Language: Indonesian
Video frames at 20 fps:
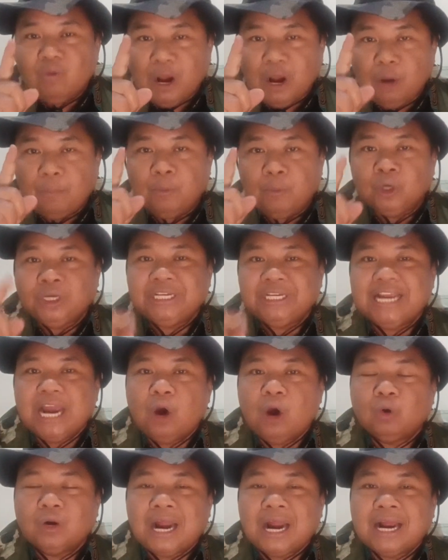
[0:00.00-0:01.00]
Walaupun
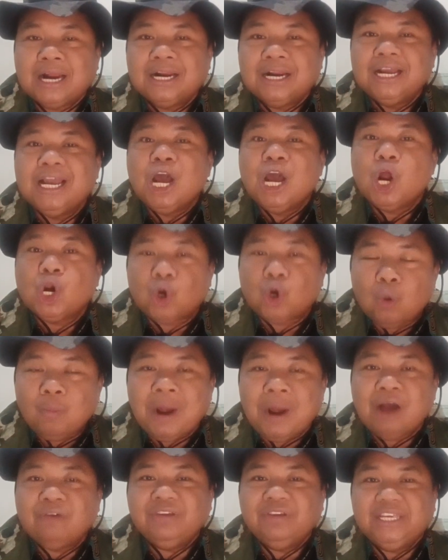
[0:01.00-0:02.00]
dia orang
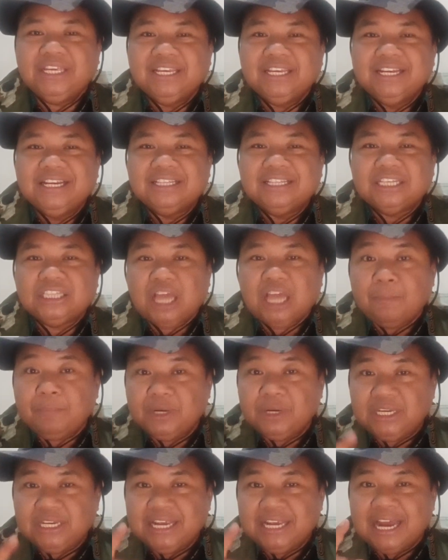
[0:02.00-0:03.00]
Romawi,
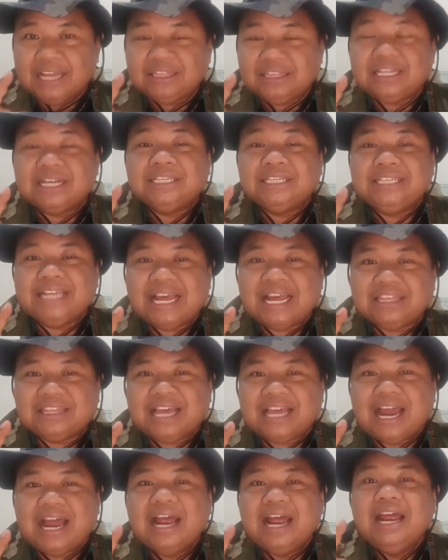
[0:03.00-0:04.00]
tetapi dia
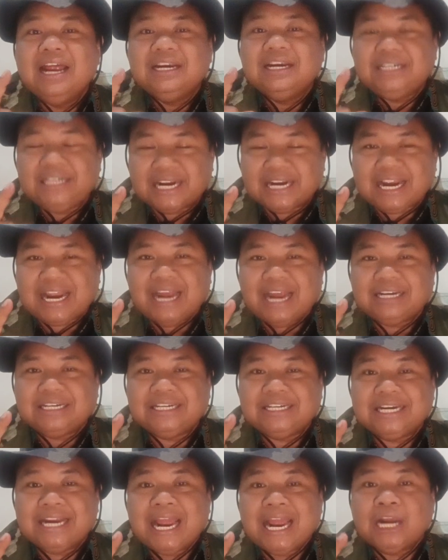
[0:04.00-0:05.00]
ternyata
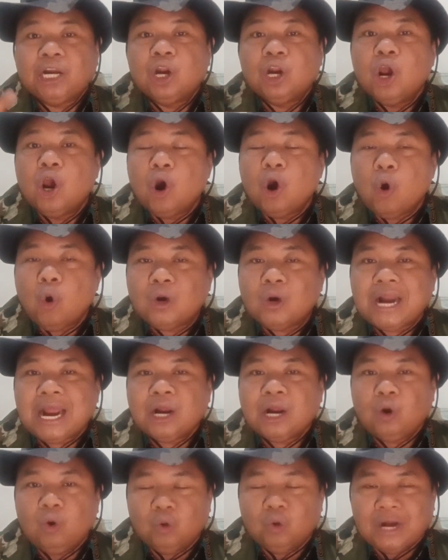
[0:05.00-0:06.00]
dekat dengan
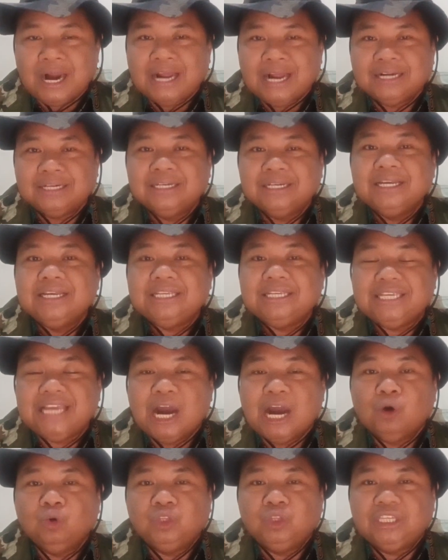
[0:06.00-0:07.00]
orang-orang
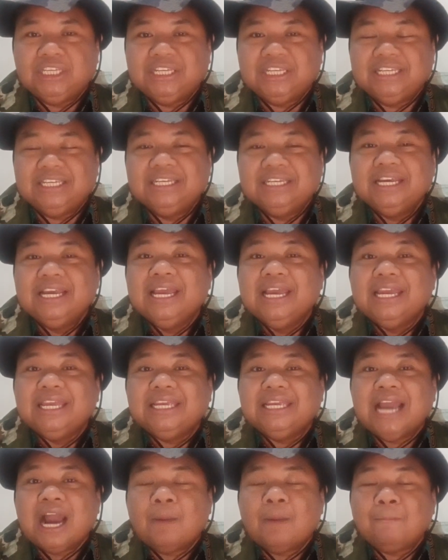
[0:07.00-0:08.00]
Yahudi
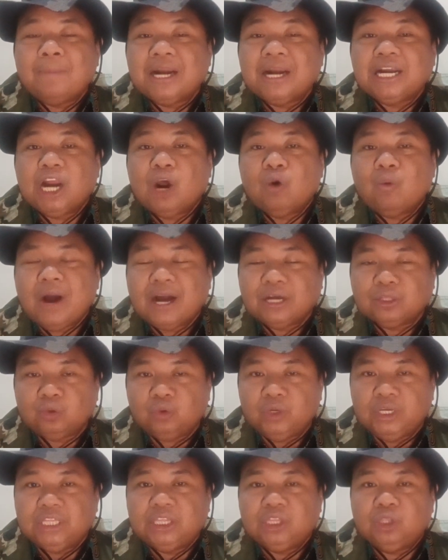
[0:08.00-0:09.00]
yang pada
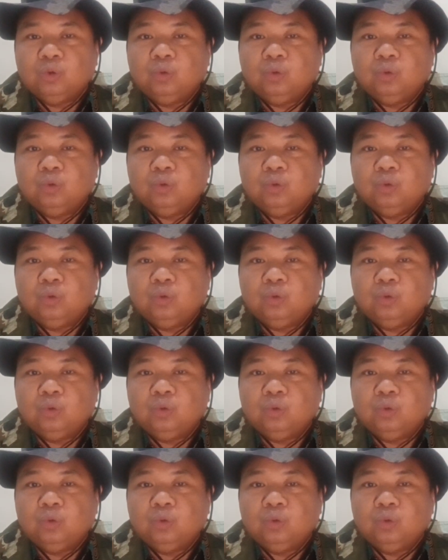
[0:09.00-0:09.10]
waktu